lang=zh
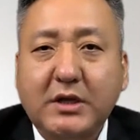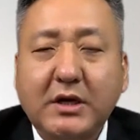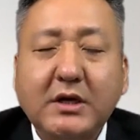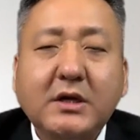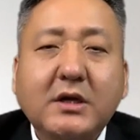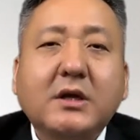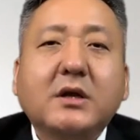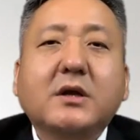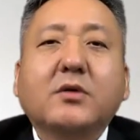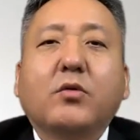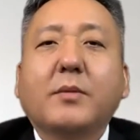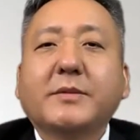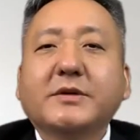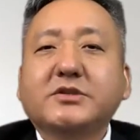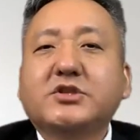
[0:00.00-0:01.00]
呢
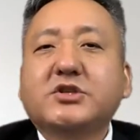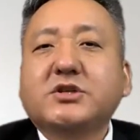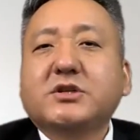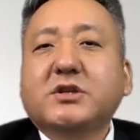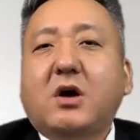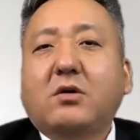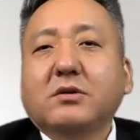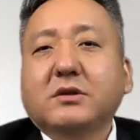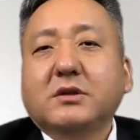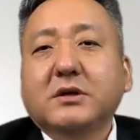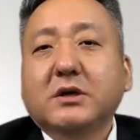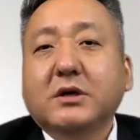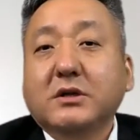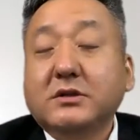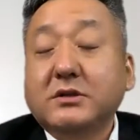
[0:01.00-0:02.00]
我们知道
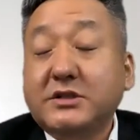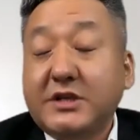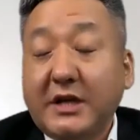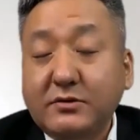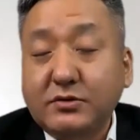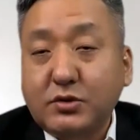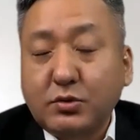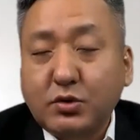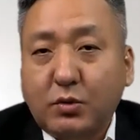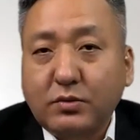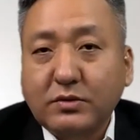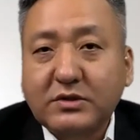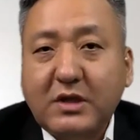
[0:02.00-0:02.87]
的前总统